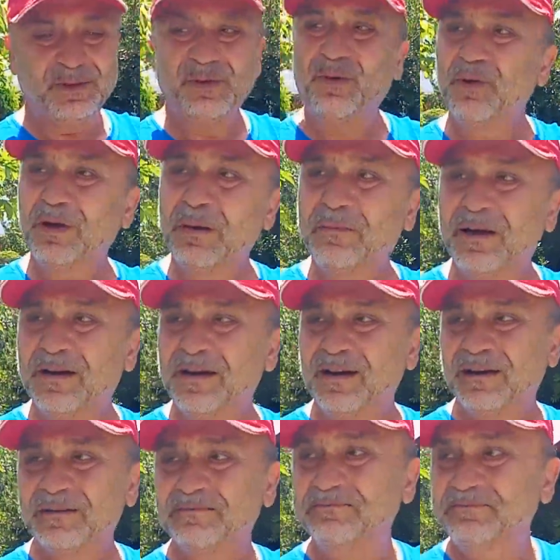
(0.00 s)
ona
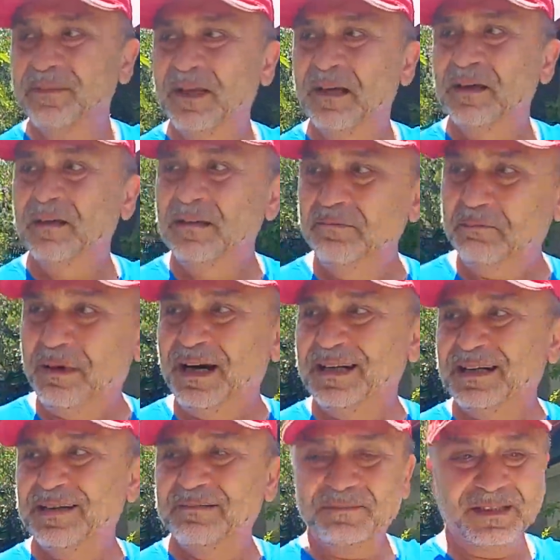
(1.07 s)
bakalım
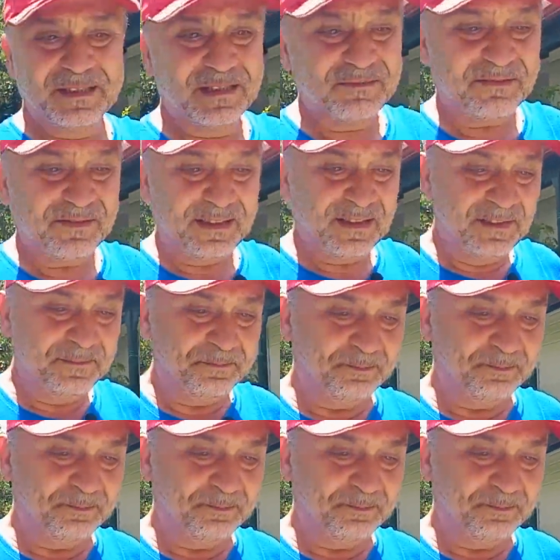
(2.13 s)
bayram trafiği